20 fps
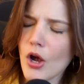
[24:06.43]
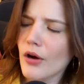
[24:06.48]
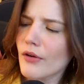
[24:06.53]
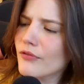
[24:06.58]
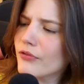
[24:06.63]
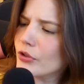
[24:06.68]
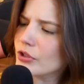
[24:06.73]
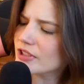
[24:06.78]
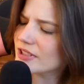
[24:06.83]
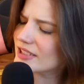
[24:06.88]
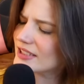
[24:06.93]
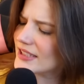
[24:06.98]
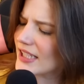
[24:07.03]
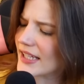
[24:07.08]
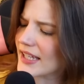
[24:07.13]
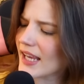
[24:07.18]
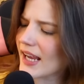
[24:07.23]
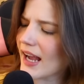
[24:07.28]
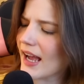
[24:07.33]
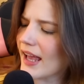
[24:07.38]
você
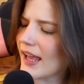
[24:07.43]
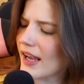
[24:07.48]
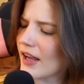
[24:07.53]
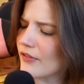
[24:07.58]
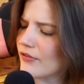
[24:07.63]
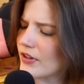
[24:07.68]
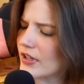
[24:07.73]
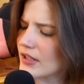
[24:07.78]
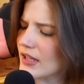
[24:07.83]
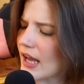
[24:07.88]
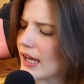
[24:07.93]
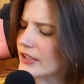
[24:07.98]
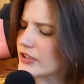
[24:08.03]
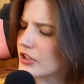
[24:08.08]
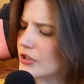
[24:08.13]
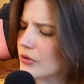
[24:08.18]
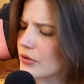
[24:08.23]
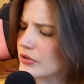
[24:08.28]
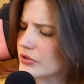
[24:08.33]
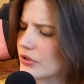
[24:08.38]
que carrega a
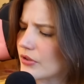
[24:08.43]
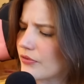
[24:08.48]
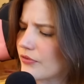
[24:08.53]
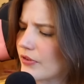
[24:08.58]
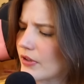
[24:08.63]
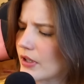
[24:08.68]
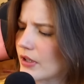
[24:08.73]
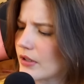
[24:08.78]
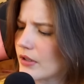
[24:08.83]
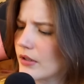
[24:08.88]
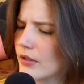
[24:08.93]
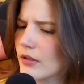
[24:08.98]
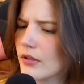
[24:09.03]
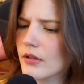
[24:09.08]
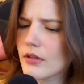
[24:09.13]
verdade, Christopher.